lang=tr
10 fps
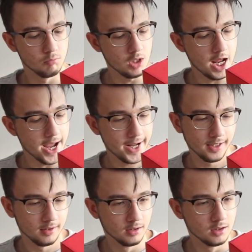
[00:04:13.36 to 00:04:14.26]
Bu ne ya?
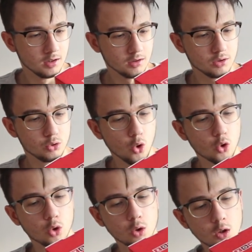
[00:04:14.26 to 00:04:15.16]

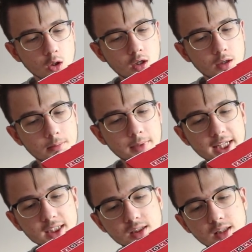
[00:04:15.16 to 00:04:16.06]
Zoku
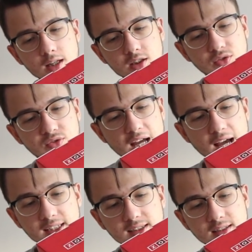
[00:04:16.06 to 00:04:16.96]
make slash
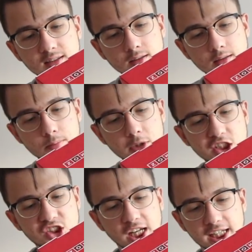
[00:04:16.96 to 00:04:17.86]
fast.
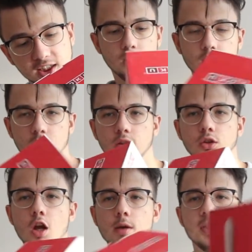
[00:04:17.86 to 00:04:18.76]
Milkshake.
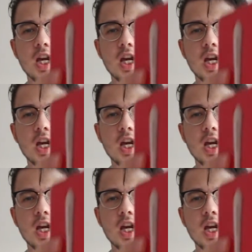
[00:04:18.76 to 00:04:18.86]
Şöyle bir